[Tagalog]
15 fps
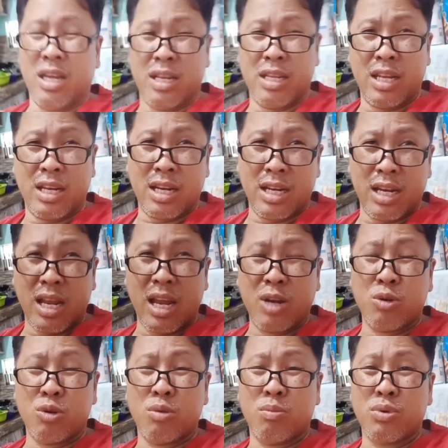Hindi na nila
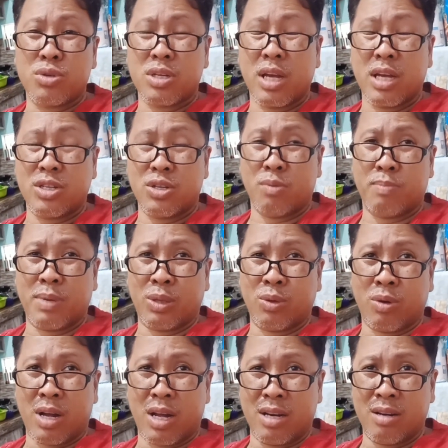inuubos guys yung
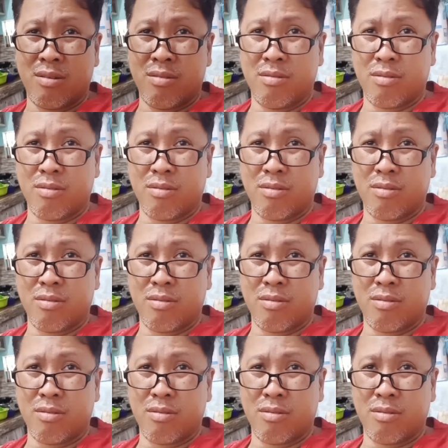patuka.